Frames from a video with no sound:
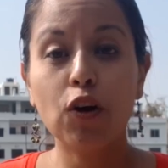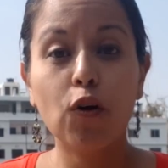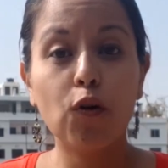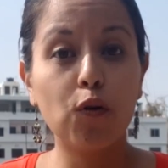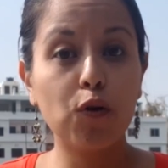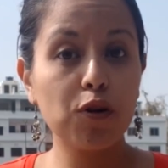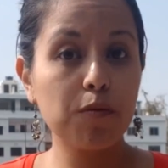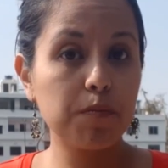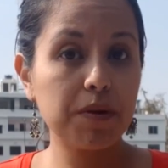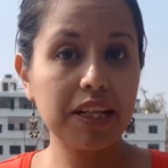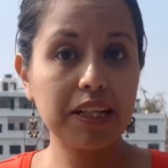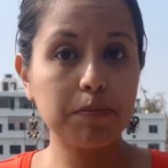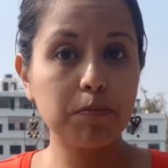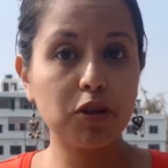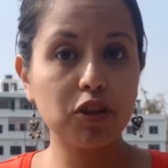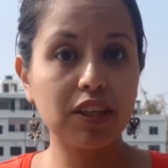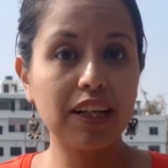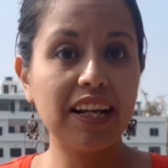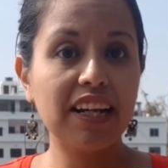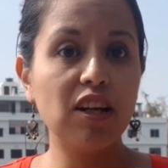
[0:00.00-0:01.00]
Un
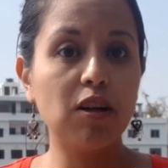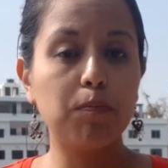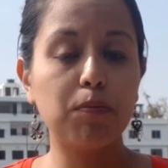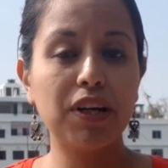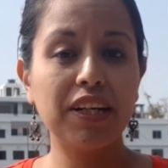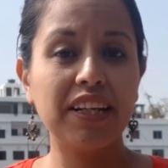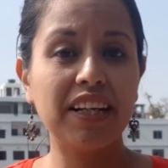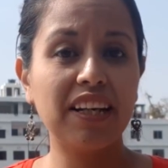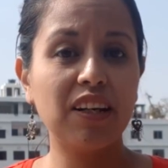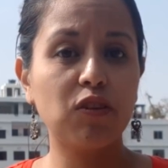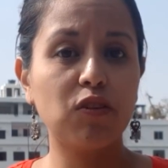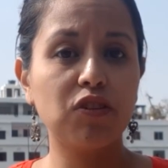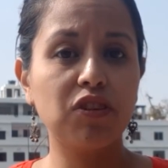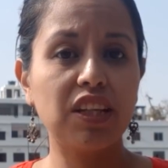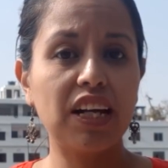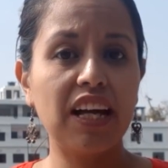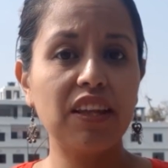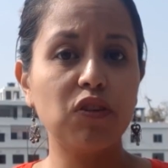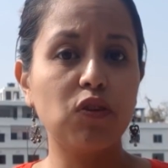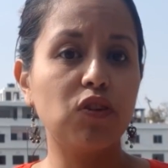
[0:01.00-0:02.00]
mismo tren lo pueden ir
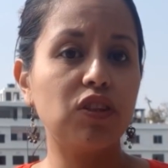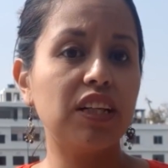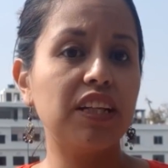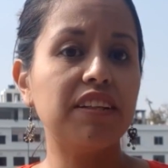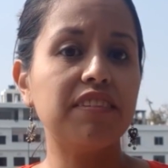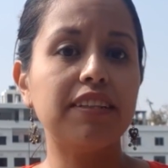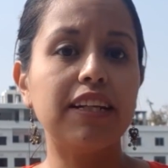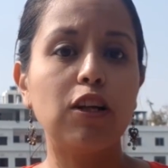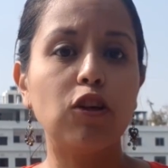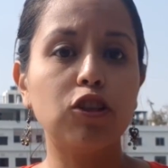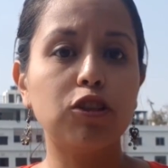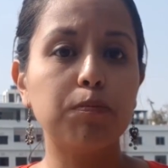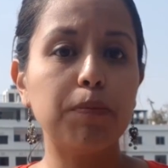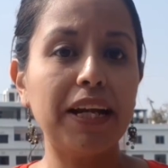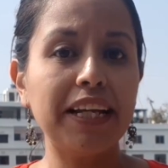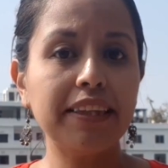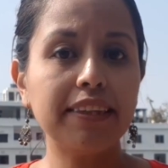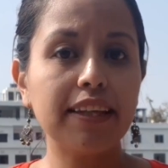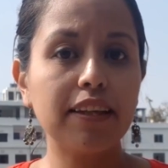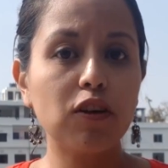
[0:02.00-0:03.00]
encontrando desde los
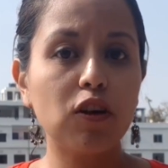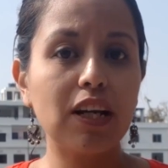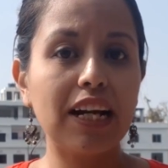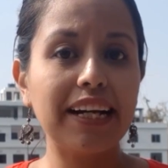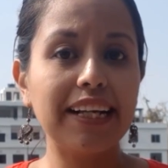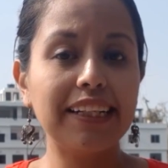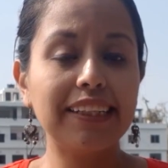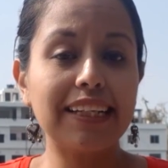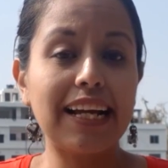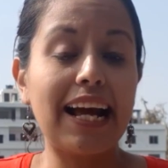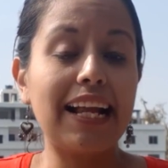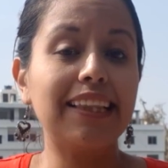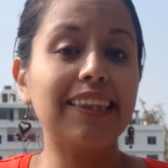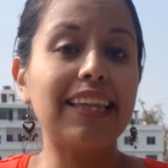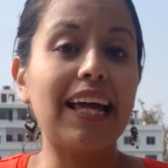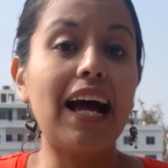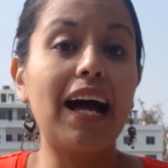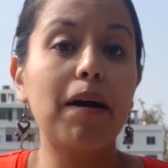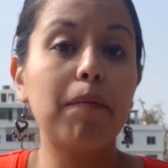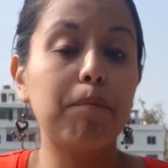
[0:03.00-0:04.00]
20 dólares
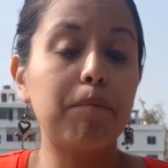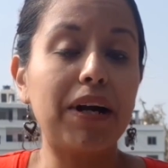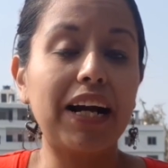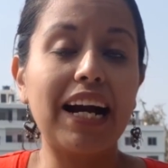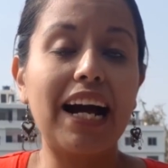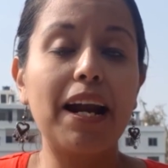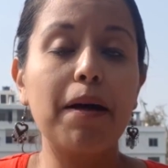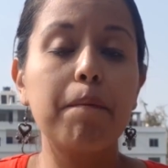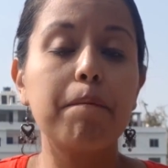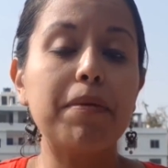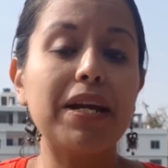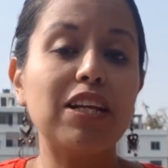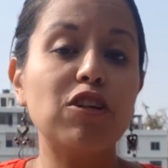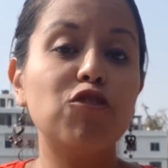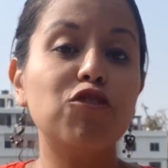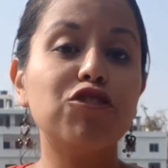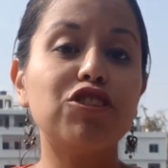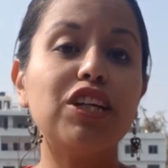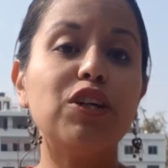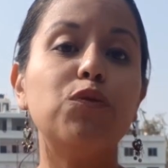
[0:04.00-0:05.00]
hasta pagar
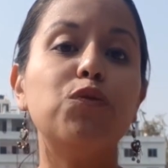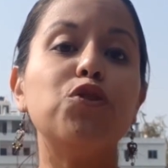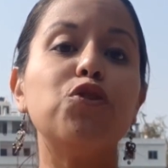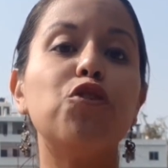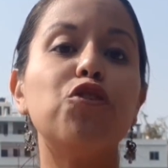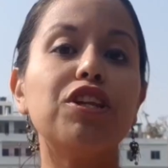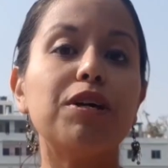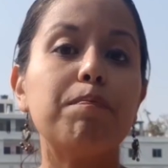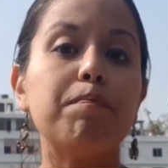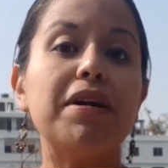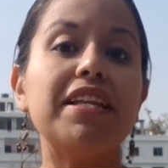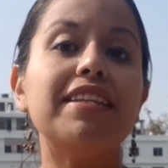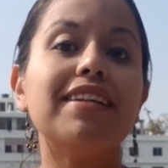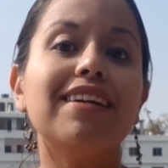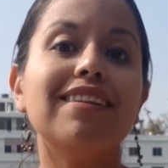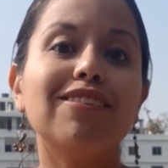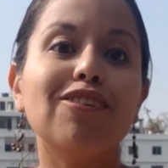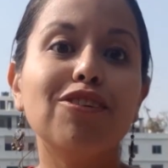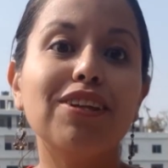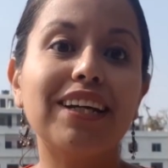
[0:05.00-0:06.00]
menos de uno
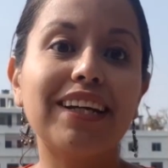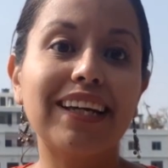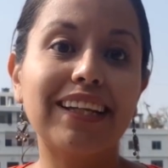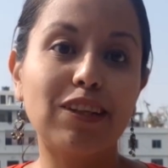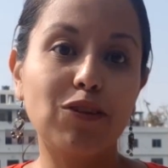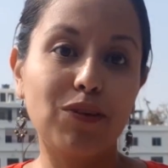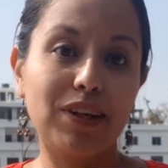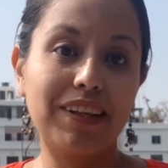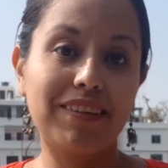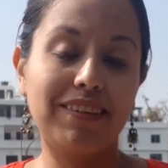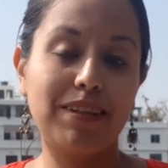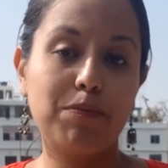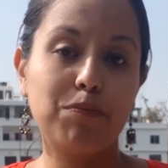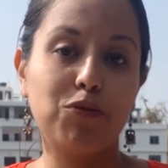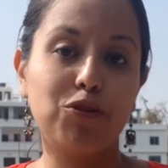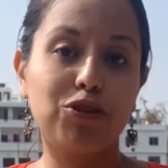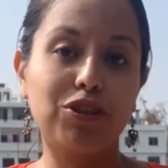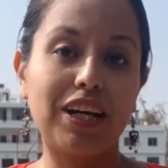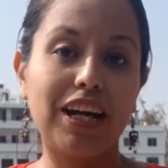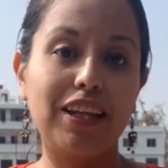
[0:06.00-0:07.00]
dependiendo de qué es lo que estén
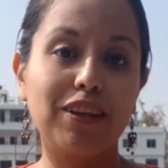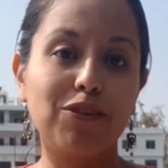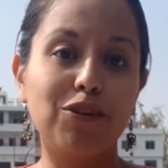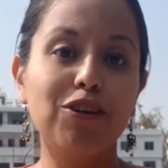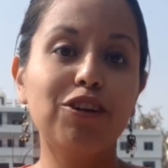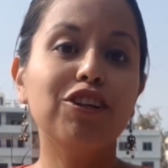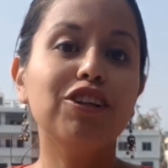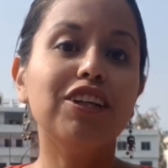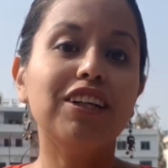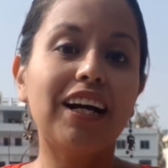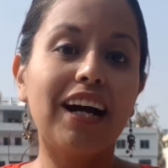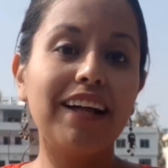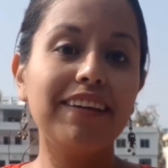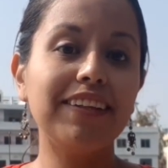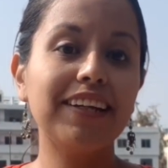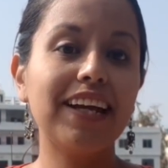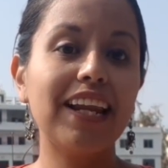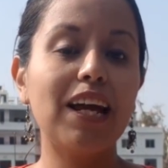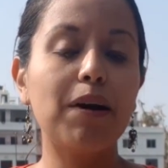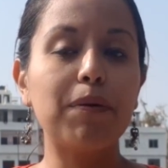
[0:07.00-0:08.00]
buscando. Así
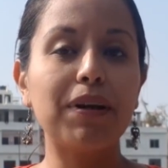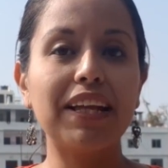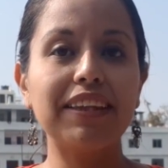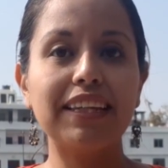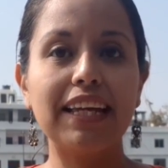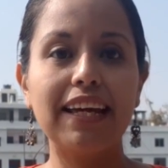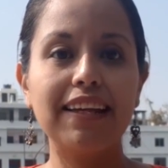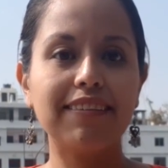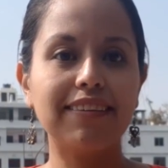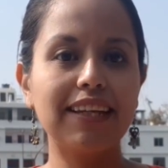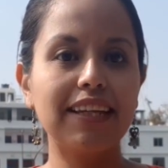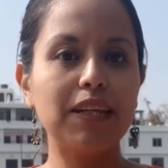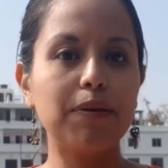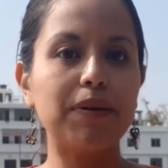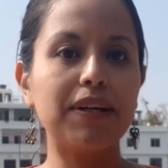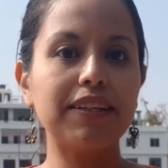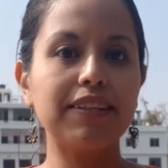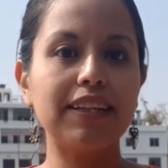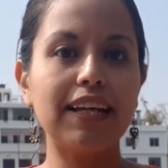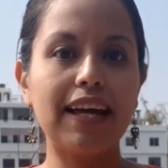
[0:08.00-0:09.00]
que la verdad, esta
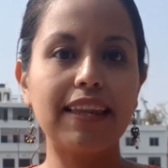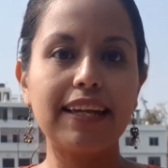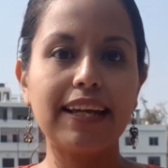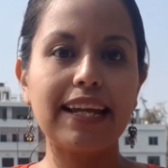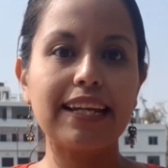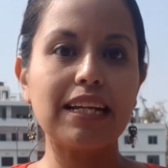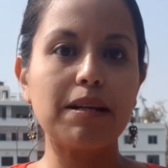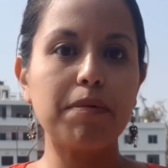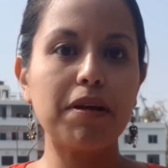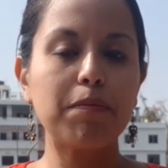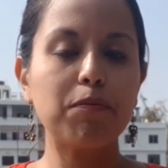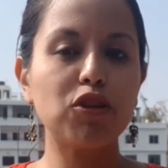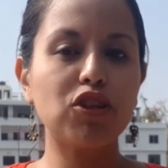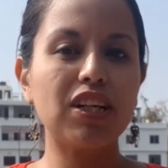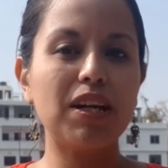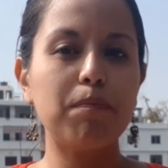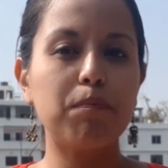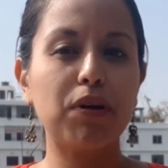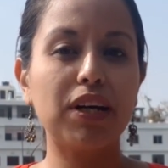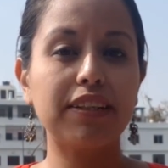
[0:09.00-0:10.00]
diversidad de que en el mismo
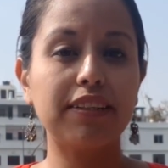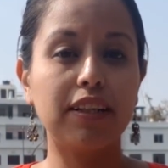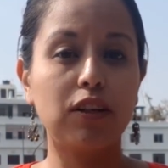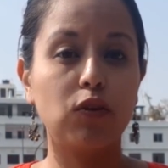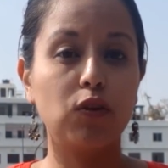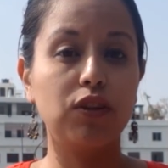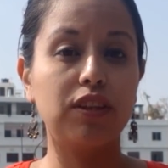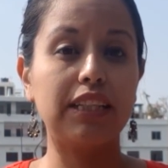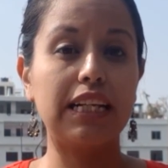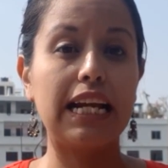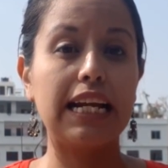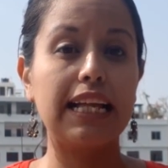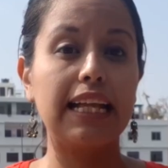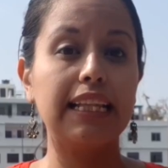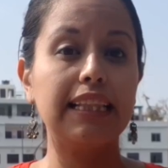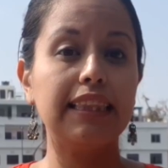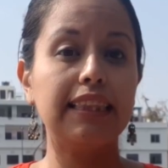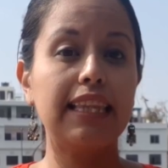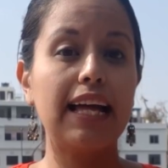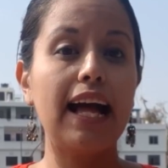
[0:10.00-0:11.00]
tren puedas encontrar
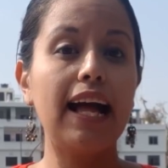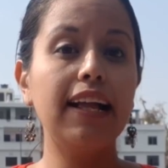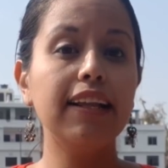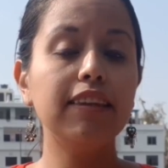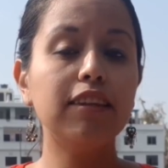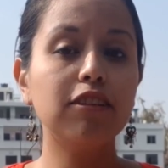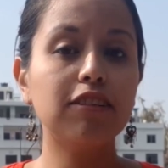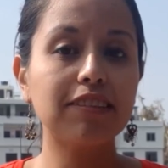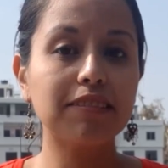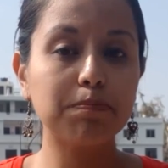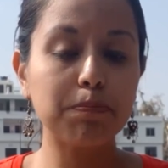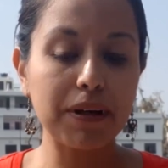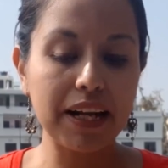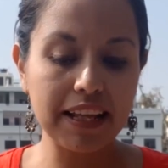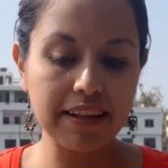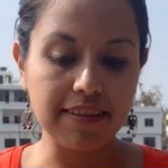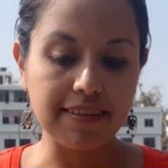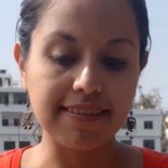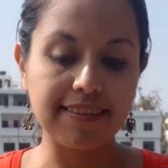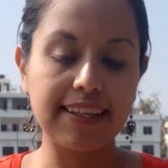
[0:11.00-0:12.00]
tantos
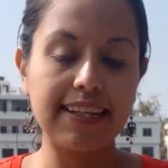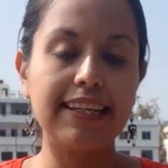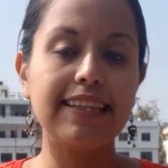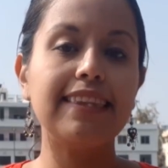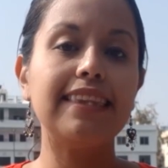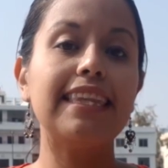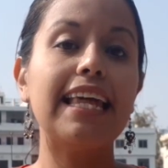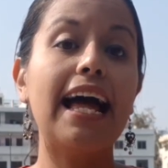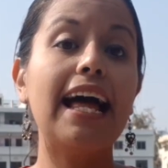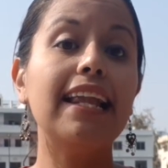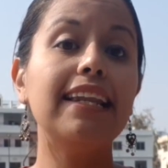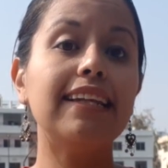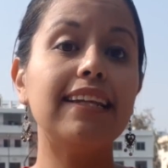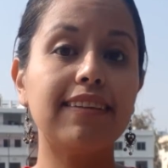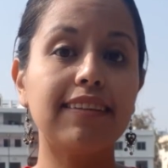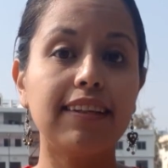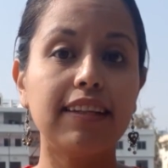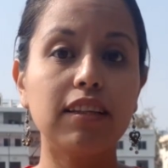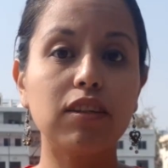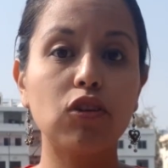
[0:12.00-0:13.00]
precios y tan
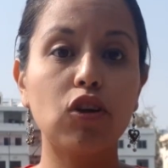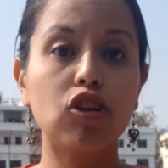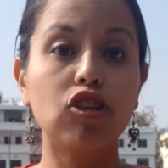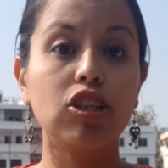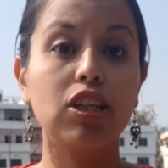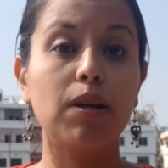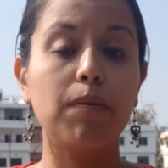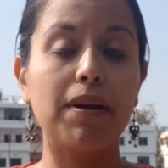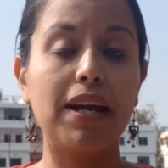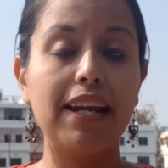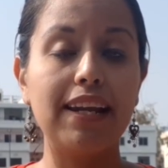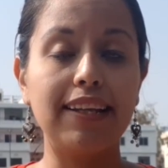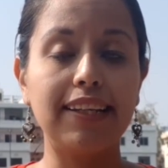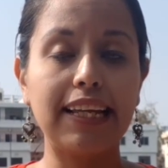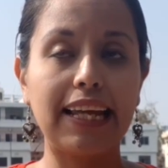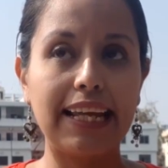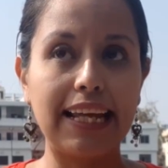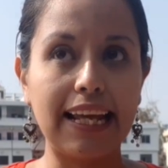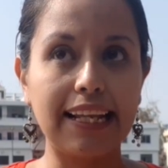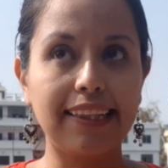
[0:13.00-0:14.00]
distintos niveles
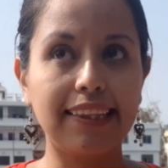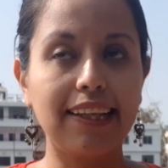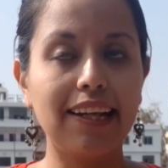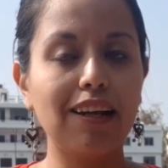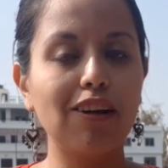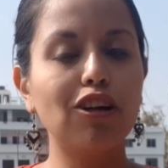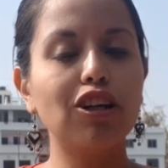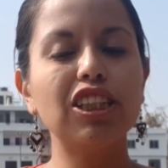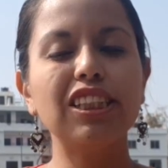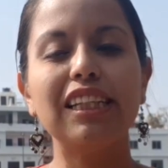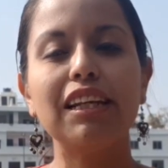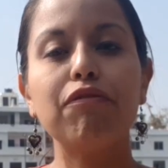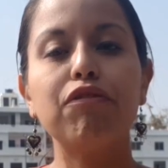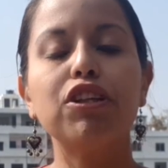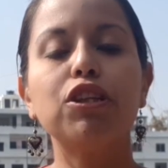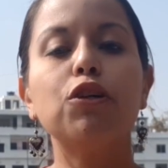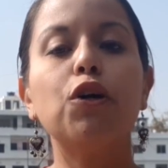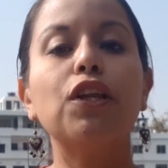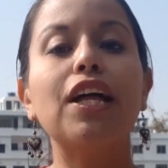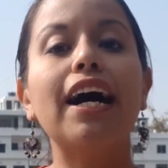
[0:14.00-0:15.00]
y estilos, sí fue
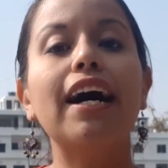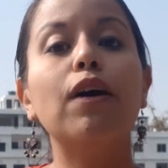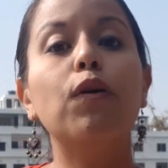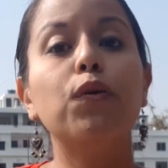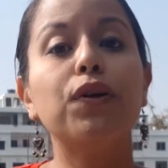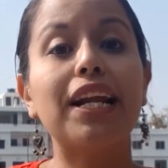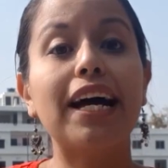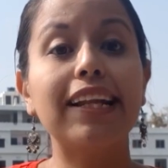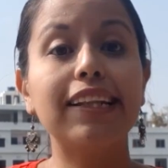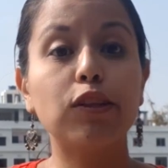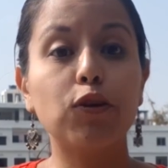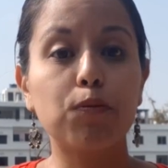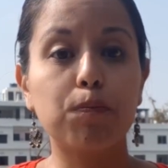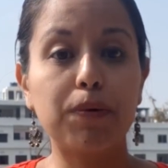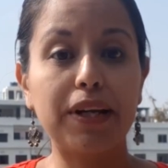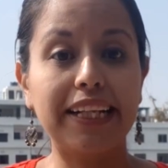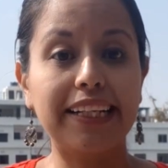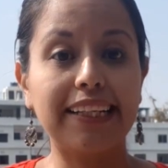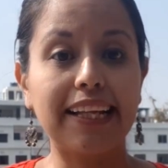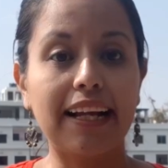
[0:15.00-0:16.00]
toda una
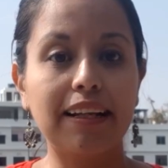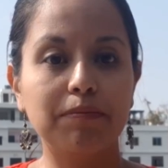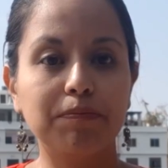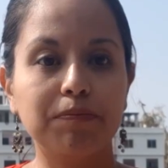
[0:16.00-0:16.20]
sorpresa.